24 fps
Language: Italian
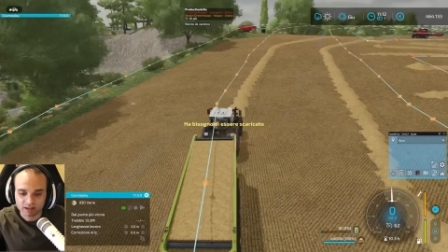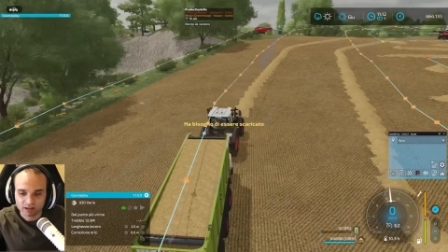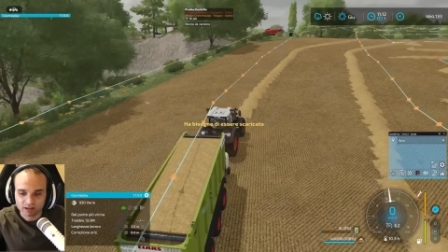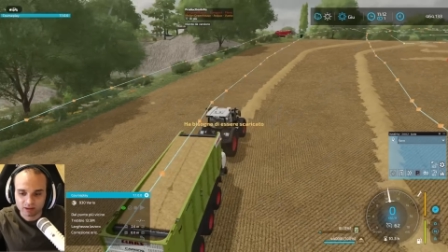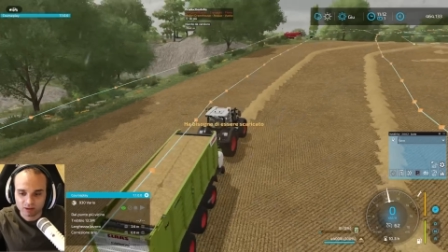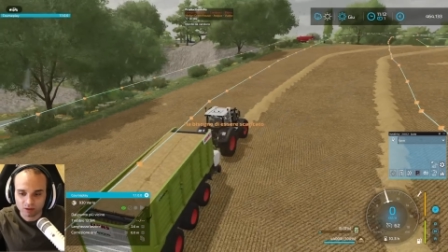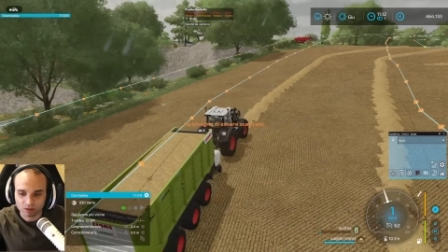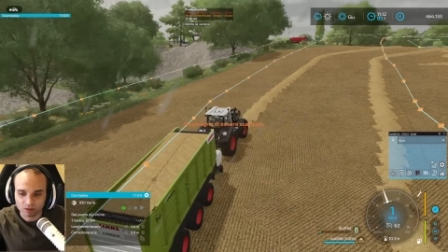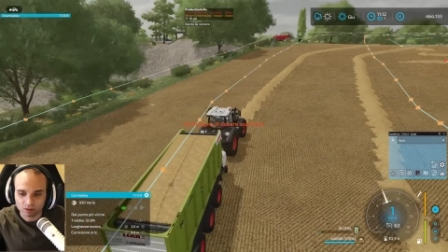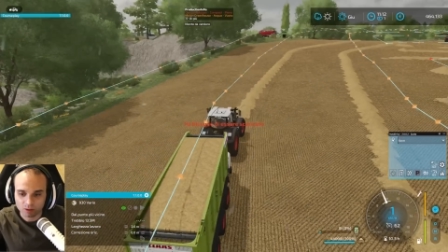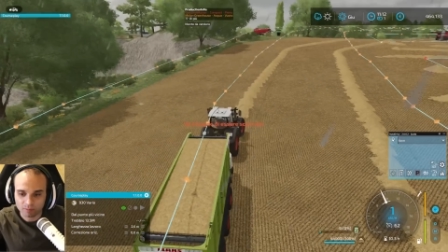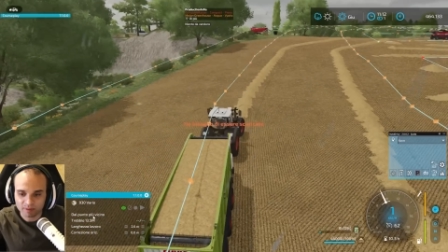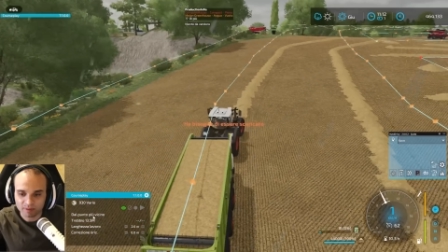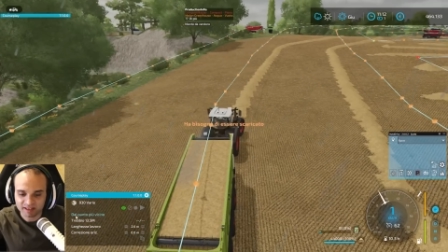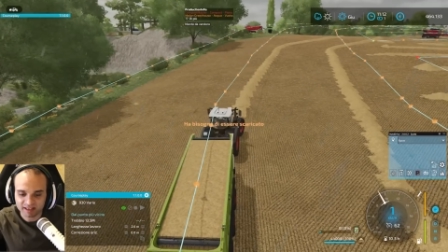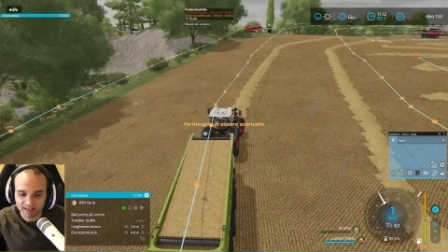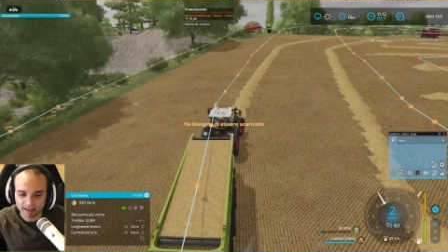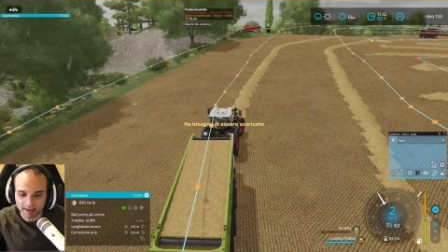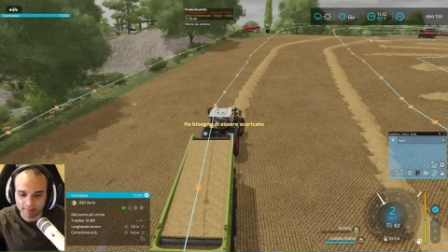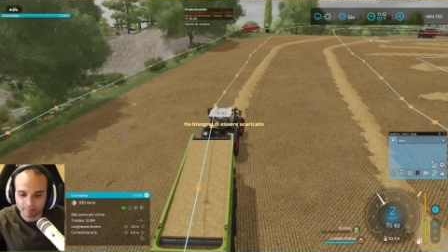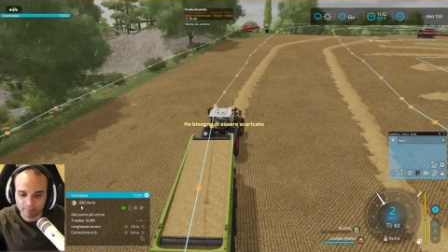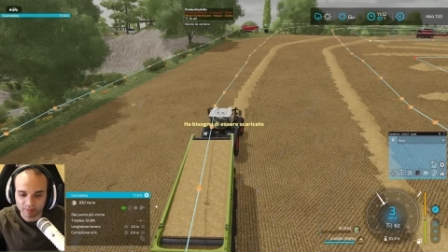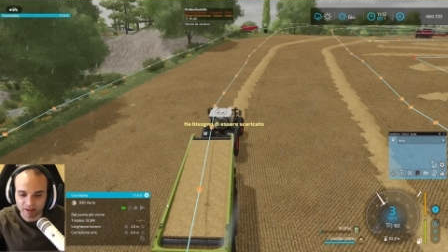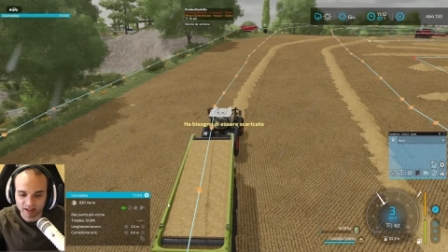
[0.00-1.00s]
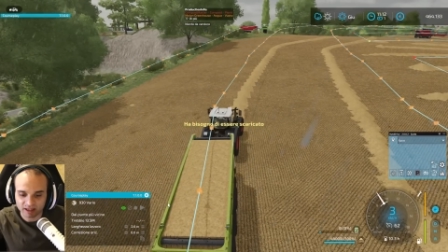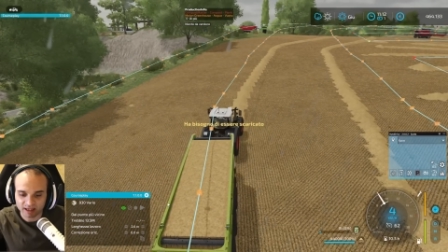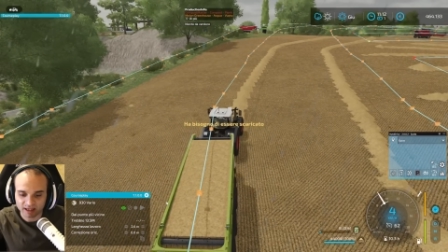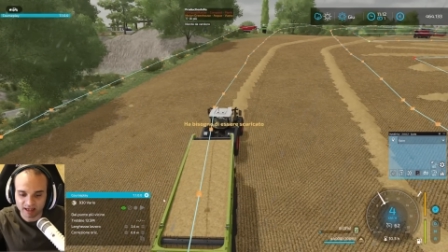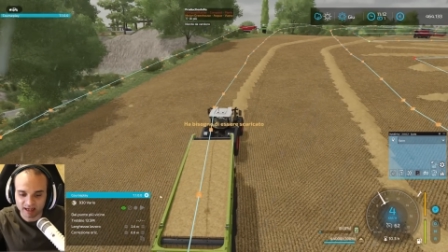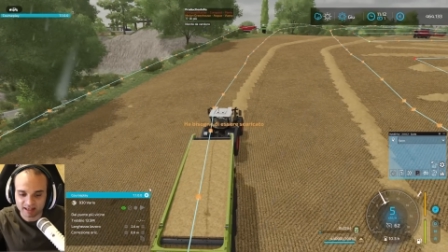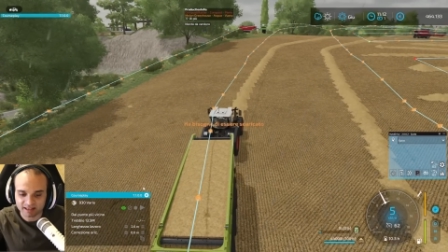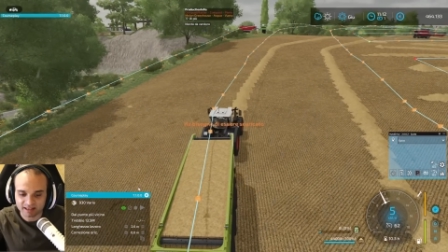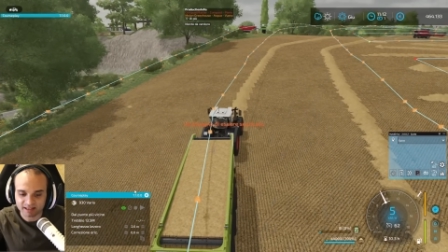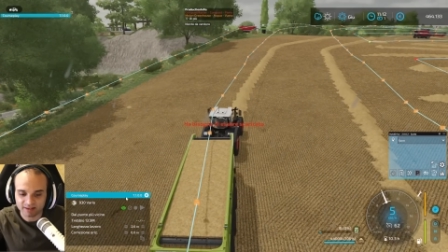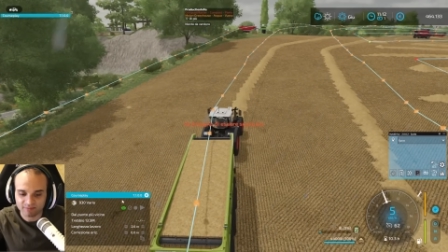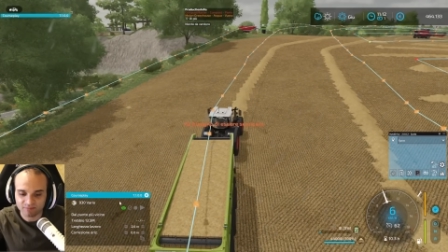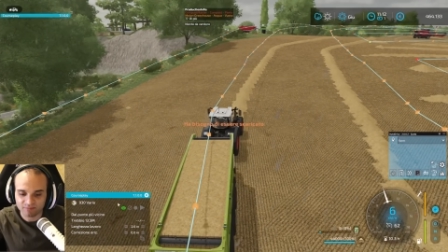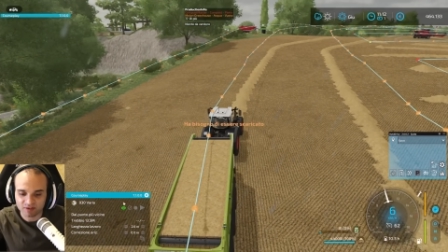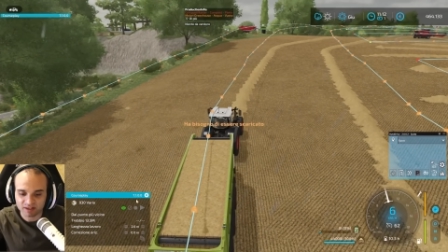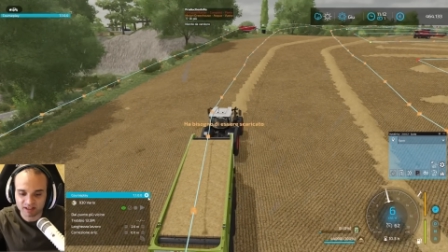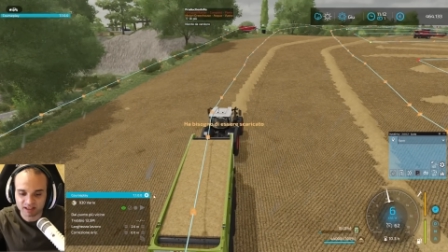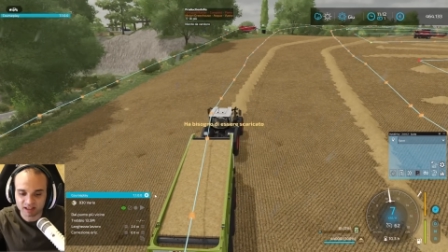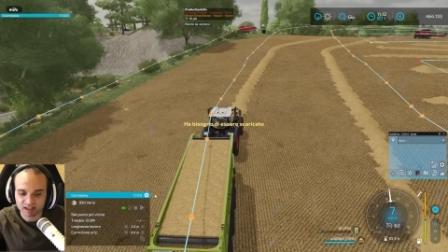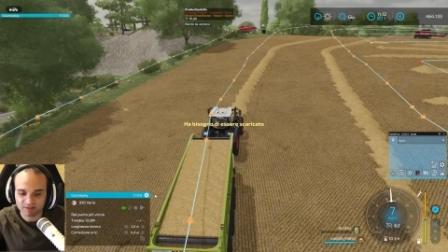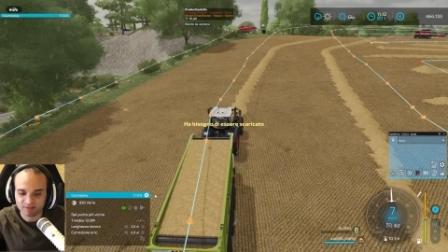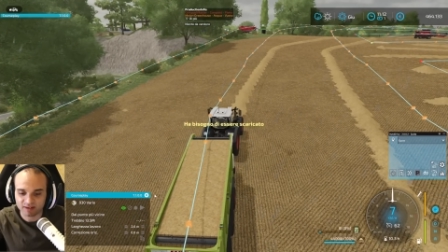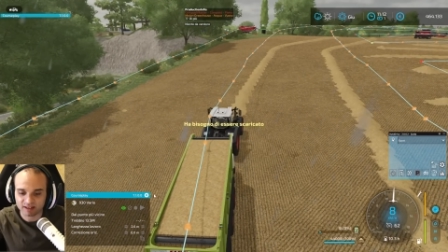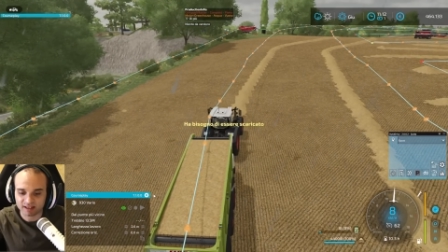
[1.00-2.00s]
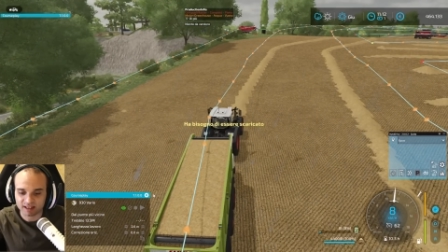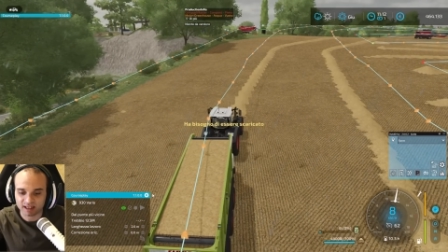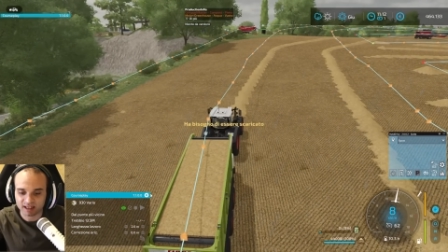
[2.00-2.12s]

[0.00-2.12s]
Oh, come sempre ragazzi se vi iscrivete